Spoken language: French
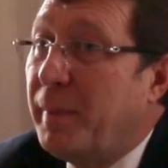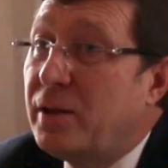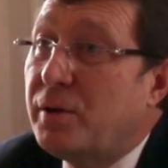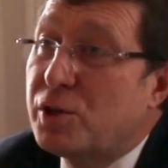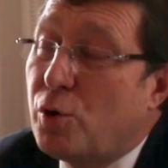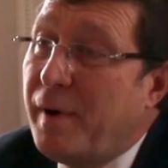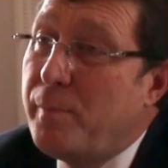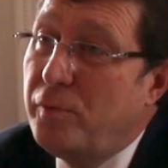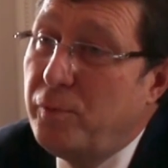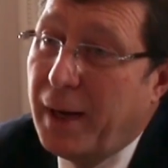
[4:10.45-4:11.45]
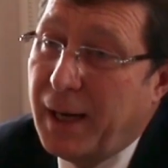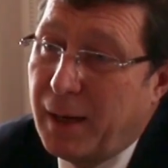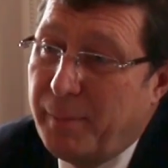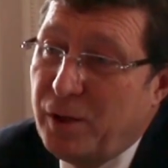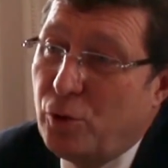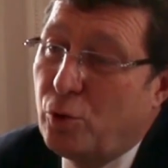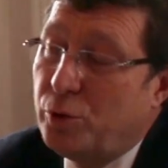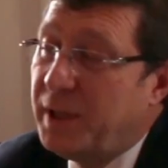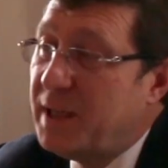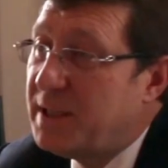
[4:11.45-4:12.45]
Maintenant, est-ce qu'on va pouvoir mettre de
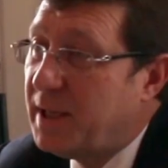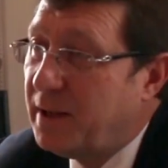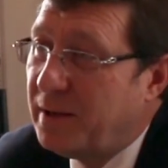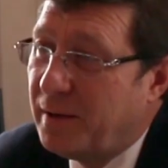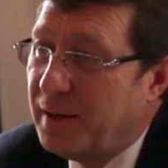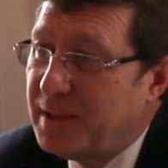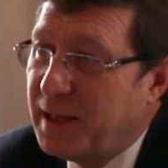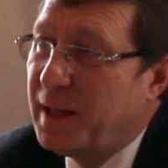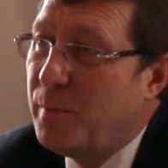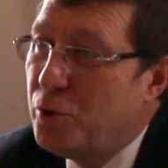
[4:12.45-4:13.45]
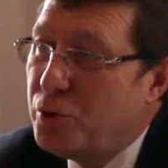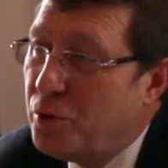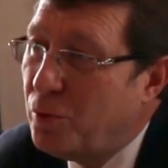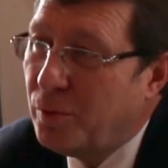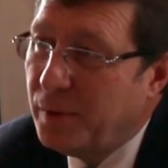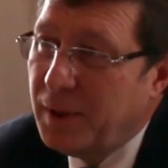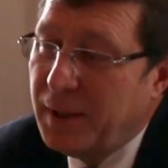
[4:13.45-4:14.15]
côté cette, euh, cette émotion